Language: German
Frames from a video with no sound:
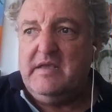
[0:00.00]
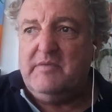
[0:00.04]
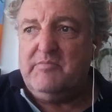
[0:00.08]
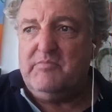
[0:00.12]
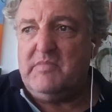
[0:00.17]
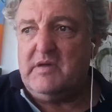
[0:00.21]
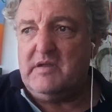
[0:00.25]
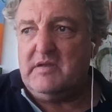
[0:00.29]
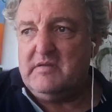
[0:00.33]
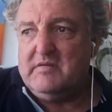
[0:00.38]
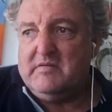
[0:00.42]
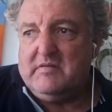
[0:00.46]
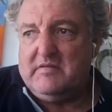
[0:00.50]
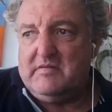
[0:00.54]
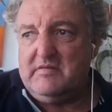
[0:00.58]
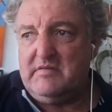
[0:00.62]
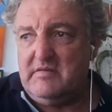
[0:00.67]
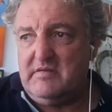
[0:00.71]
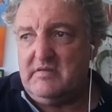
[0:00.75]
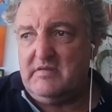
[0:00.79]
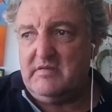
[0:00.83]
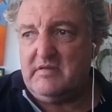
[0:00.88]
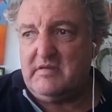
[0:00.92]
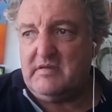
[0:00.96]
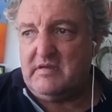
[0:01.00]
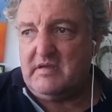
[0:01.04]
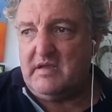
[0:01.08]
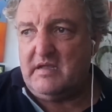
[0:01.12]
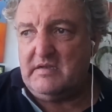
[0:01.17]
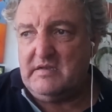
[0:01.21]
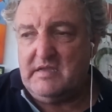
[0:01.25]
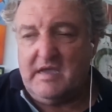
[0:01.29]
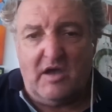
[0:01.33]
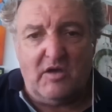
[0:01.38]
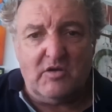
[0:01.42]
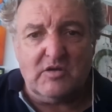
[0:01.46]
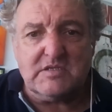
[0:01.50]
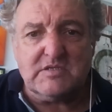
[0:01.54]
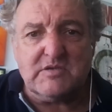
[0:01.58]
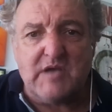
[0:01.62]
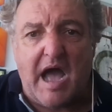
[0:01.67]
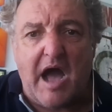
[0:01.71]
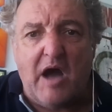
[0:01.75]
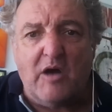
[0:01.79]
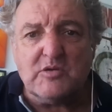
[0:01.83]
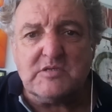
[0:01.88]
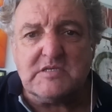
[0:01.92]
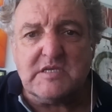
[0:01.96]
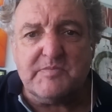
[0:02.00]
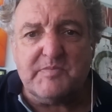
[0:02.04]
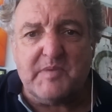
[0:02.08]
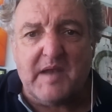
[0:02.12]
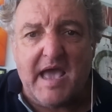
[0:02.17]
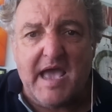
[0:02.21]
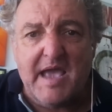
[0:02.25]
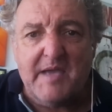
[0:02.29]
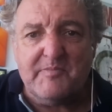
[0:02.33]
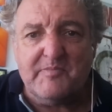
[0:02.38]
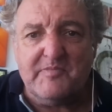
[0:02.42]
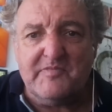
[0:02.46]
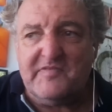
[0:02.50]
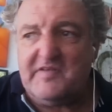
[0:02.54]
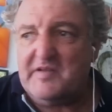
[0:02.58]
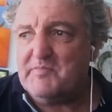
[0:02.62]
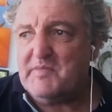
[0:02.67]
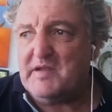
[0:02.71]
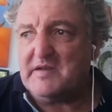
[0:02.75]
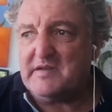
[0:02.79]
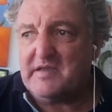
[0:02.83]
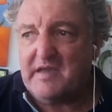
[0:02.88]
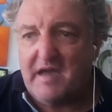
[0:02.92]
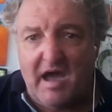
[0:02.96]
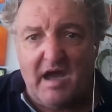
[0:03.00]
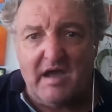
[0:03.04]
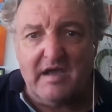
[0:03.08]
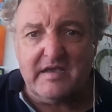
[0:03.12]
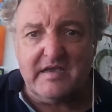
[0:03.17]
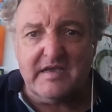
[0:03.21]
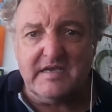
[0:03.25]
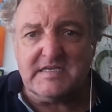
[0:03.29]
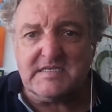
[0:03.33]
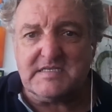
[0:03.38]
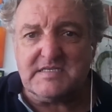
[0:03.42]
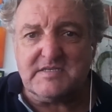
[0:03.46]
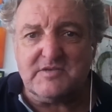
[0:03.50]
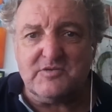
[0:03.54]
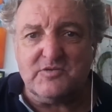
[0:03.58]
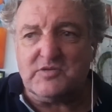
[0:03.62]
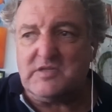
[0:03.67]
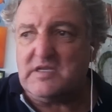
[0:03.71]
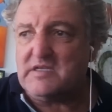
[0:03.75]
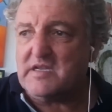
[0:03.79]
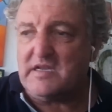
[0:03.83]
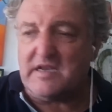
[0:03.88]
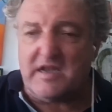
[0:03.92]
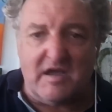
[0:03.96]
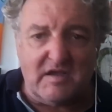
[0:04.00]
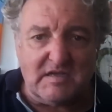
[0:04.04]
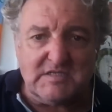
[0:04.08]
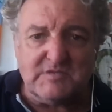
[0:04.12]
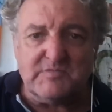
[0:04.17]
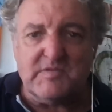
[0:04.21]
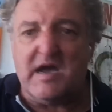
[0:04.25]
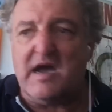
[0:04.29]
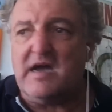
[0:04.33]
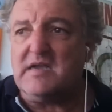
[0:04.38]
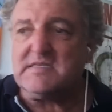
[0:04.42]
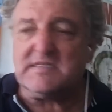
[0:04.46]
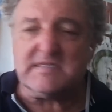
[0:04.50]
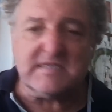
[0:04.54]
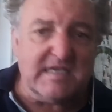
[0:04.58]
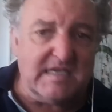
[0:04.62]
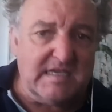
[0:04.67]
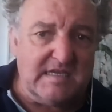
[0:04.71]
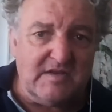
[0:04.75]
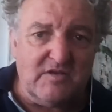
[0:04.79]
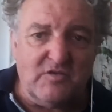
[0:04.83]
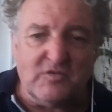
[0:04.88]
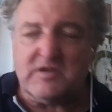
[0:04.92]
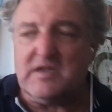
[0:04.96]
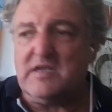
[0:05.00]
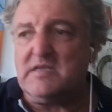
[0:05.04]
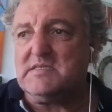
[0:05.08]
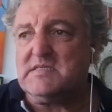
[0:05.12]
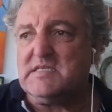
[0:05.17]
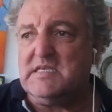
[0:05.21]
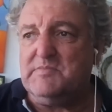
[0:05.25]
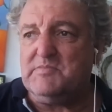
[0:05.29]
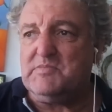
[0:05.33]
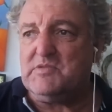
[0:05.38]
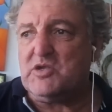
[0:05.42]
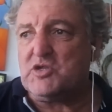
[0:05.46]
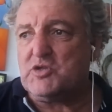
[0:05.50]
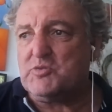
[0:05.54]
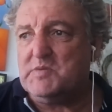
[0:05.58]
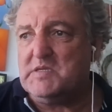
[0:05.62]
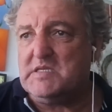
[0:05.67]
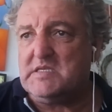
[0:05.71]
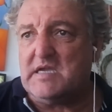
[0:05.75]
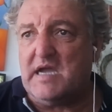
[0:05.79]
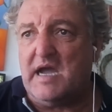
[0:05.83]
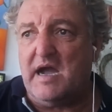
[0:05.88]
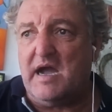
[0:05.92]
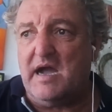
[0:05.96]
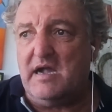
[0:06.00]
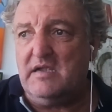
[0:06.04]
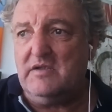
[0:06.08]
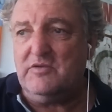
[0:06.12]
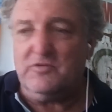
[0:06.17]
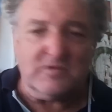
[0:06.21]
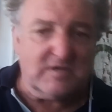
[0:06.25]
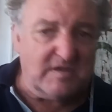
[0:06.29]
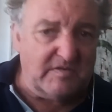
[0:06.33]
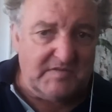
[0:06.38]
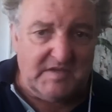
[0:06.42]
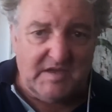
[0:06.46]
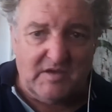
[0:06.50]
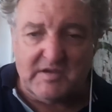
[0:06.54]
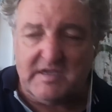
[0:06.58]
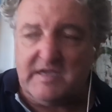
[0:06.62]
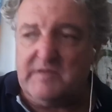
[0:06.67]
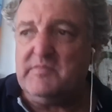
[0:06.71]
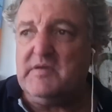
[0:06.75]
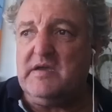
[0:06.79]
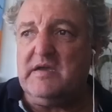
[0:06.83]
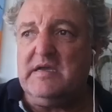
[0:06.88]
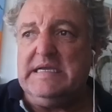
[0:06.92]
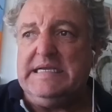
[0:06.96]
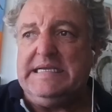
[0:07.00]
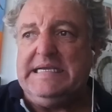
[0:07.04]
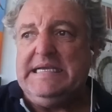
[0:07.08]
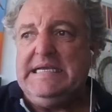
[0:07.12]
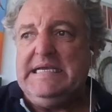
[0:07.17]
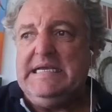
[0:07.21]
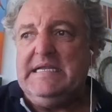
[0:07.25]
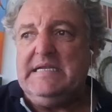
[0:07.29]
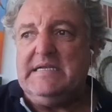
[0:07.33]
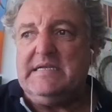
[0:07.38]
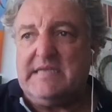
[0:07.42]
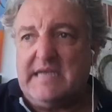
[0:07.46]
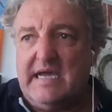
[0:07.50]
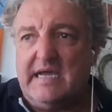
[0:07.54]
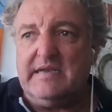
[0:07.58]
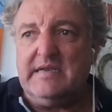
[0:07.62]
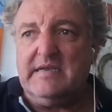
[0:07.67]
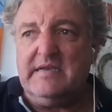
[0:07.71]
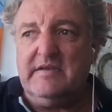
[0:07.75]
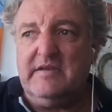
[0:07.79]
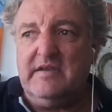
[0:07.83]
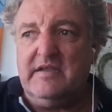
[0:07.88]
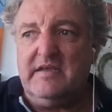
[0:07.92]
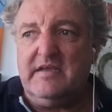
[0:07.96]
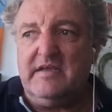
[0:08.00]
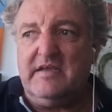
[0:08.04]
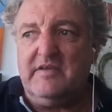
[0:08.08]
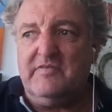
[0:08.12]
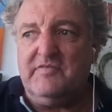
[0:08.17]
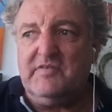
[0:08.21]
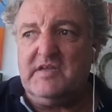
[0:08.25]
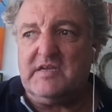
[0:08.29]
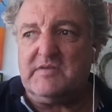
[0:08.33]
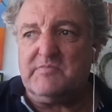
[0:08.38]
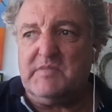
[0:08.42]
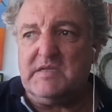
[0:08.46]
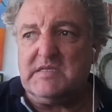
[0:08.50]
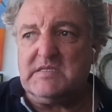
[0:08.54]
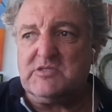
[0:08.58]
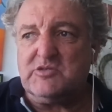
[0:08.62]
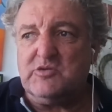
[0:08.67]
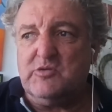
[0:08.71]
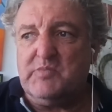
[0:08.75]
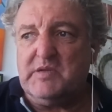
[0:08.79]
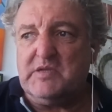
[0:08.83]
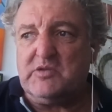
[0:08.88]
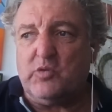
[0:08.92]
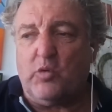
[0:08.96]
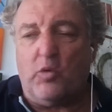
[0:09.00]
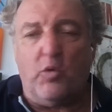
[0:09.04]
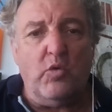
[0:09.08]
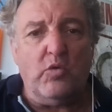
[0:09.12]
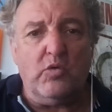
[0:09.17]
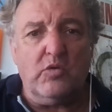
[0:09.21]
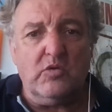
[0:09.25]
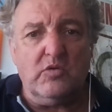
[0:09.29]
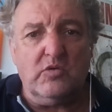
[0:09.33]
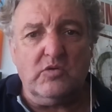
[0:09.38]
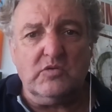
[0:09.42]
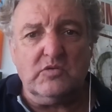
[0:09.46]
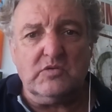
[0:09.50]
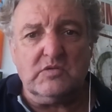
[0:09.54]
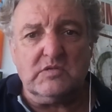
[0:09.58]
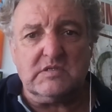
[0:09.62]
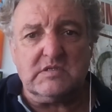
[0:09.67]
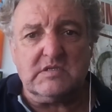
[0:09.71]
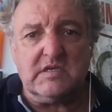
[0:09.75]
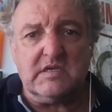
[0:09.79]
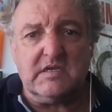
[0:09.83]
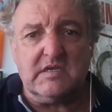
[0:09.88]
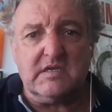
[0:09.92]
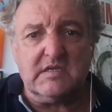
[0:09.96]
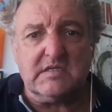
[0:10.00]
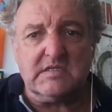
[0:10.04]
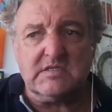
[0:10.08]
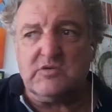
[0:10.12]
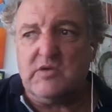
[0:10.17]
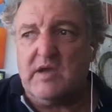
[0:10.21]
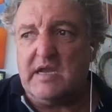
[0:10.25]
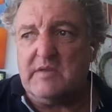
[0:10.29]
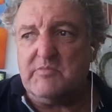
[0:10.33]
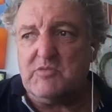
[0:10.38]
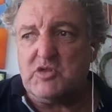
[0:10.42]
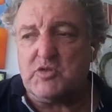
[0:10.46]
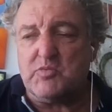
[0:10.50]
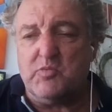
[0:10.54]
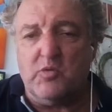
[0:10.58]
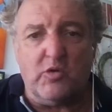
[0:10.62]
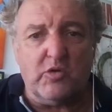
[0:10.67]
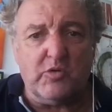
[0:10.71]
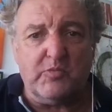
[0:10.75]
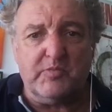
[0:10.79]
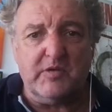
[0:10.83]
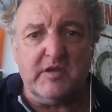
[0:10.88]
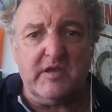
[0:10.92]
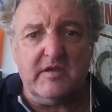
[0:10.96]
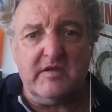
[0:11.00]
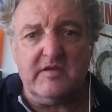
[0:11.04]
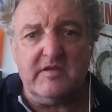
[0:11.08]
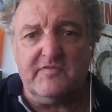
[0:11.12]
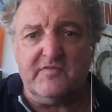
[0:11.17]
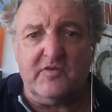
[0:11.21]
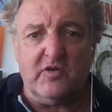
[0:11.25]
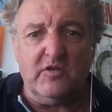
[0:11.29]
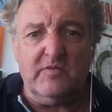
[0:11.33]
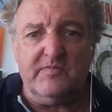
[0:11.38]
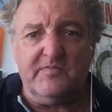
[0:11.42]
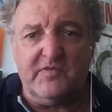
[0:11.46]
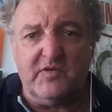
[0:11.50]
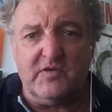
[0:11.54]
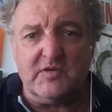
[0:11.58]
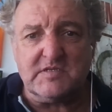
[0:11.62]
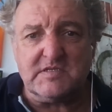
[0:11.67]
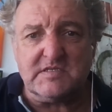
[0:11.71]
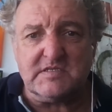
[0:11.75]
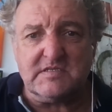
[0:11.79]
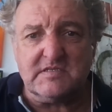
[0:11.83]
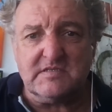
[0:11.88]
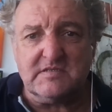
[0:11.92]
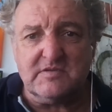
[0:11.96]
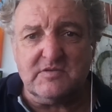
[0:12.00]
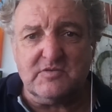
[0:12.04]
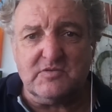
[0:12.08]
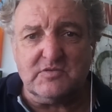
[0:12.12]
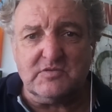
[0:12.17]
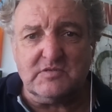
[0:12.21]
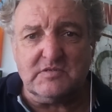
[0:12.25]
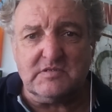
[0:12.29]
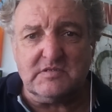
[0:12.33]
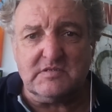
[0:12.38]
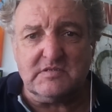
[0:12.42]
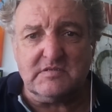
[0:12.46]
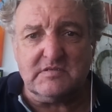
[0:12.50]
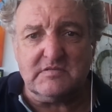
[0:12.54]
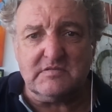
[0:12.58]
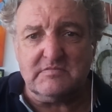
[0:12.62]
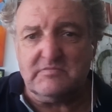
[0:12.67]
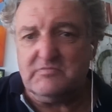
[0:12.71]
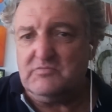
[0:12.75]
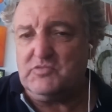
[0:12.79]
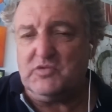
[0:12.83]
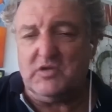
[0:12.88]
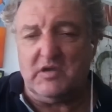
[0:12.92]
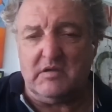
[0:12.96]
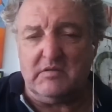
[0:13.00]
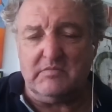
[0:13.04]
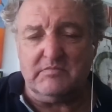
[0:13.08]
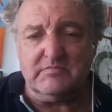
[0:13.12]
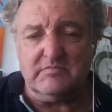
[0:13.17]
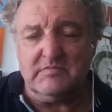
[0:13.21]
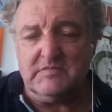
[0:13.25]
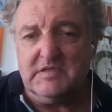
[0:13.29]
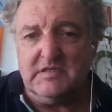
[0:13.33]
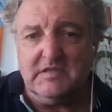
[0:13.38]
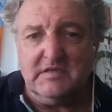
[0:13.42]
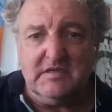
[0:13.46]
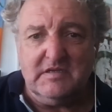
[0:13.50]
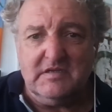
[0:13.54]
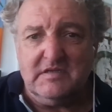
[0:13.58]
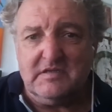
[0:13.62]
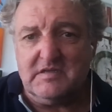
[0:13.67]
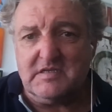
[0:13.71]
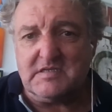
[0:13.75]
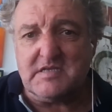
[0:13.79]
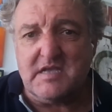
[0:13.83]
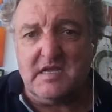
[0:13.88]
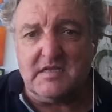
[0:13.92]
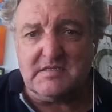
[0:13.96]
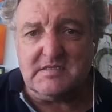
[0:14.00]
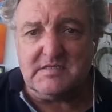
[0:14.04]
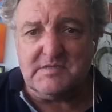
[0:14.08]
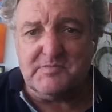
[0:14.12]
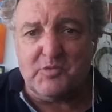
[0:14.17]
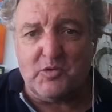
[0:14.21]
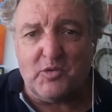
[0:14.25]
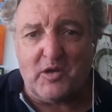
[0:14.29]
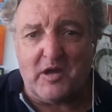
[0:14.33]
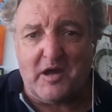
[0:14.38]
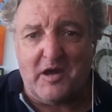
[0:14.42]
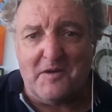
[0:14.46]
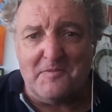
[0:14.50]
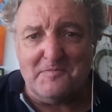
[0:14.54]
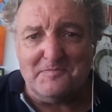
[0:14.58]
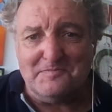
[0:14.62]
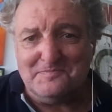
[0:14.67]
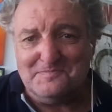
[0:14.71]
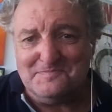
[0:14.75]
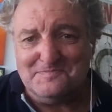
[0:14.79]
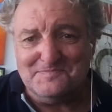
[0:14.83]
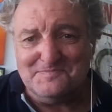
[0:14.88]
man kann ja auch zu Hause bleiben, wenn man krank ist oder danach zum Arzt gehen oder es gibt das Spital oder wie auch immer. Dann äh, wird man zur Bedrohung und äh, zu einem Schwurbler, Vollpfosten und ja, das ganze Programm.